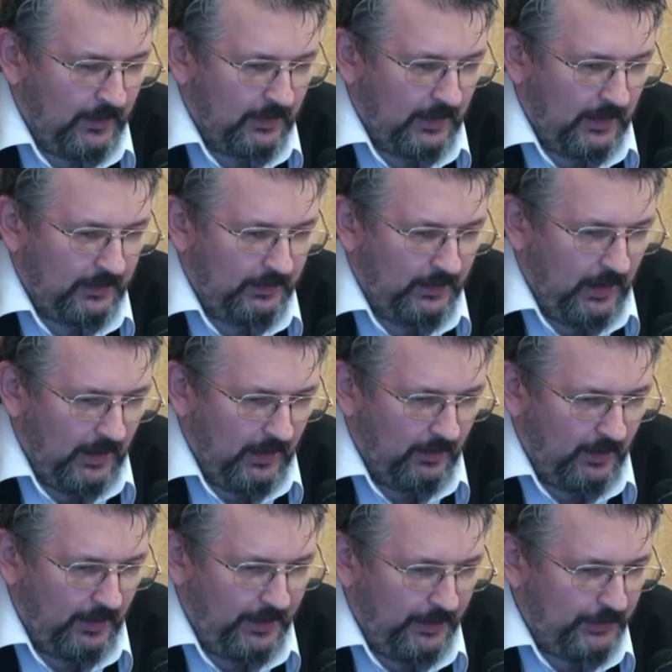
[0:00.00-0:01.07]

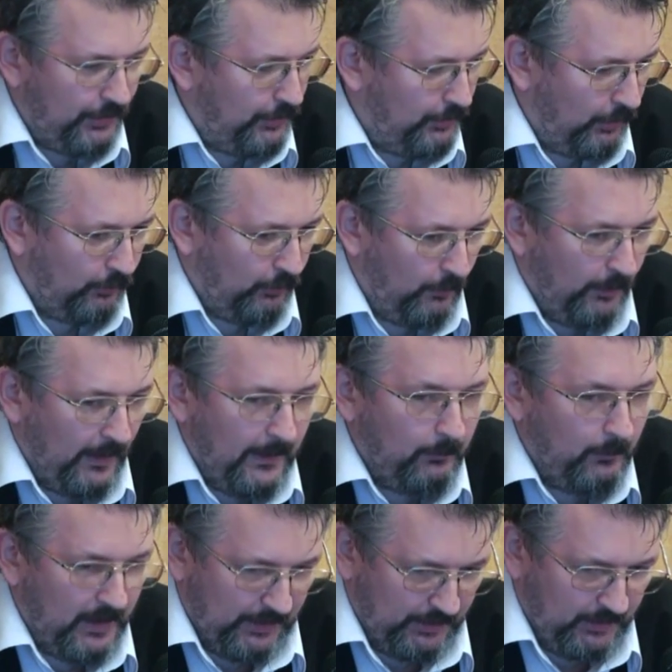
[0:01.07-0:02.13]
когда речь идет об
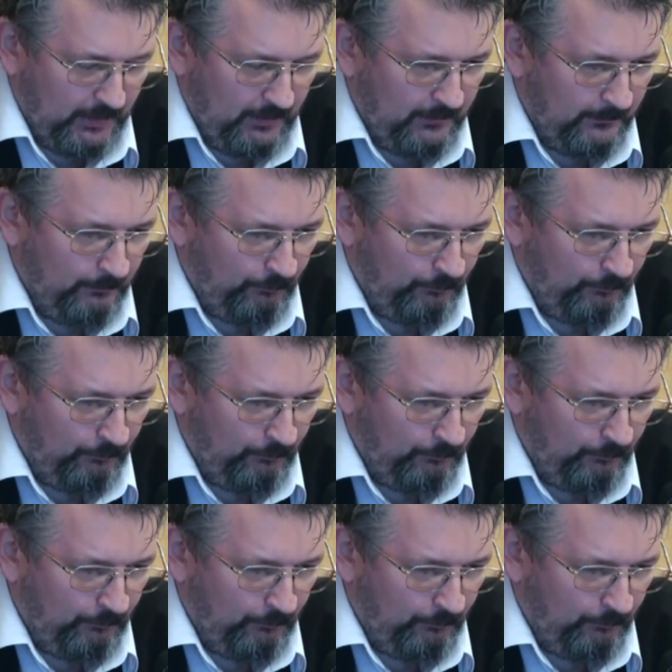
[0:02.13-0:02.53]
эмеше,